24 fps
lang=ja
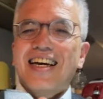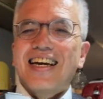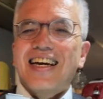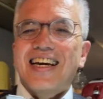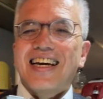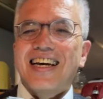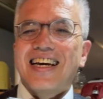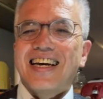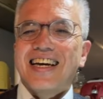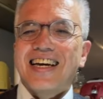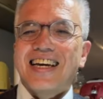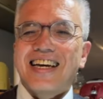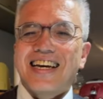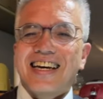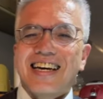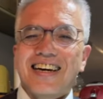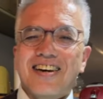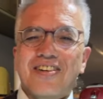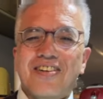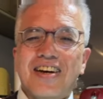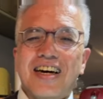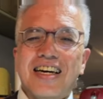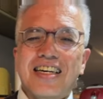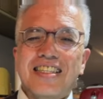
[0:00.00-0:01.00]
えー、
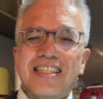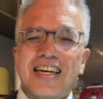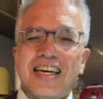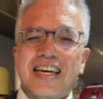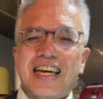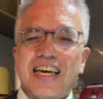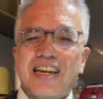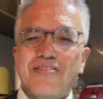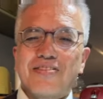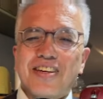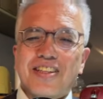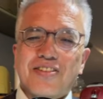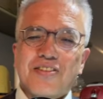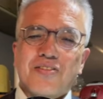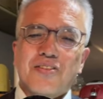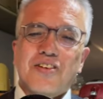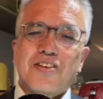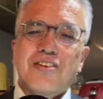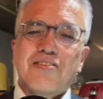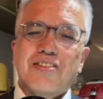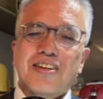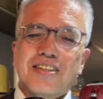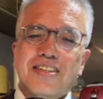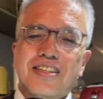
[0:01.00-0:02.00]
ご覧いただければと思
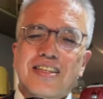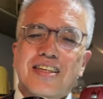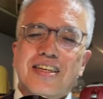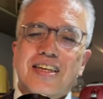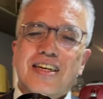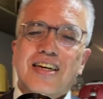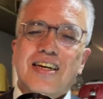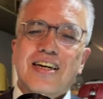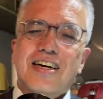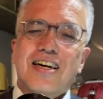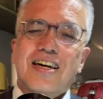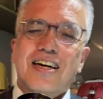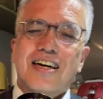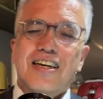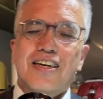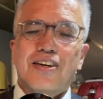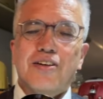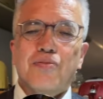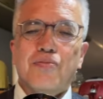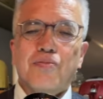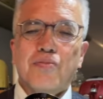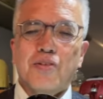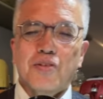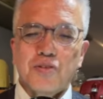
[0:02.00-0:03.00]
います。はい、
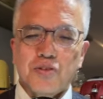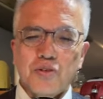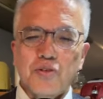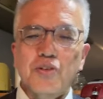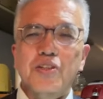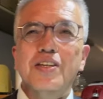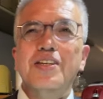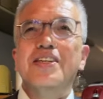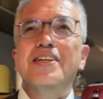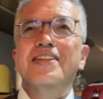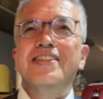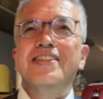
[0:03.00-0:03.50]
もう上的です